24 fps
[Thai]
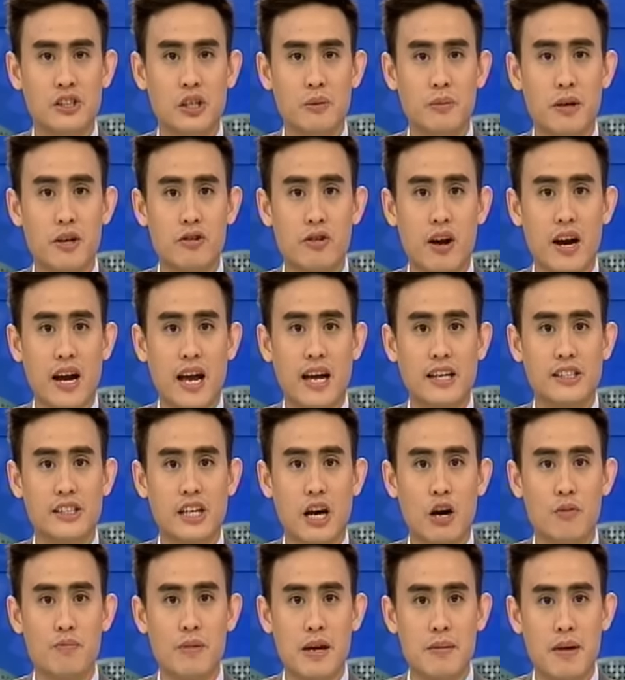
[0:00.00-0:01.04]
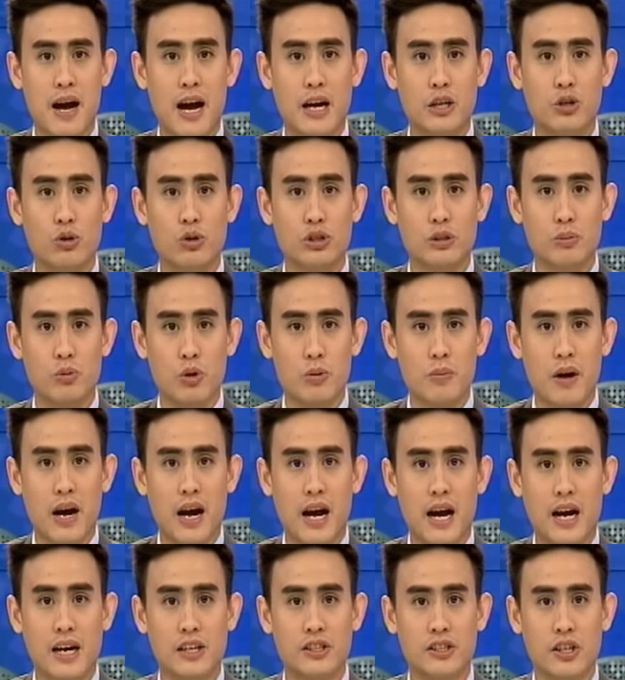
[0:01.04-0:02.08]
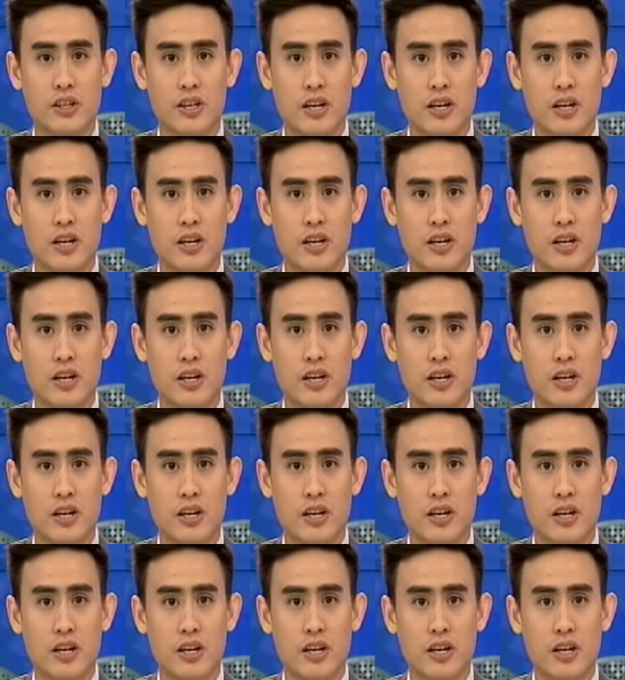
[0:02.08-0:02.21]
ซึ่งมีแรงงานชาวเมียนมาอยู่จานวนมาก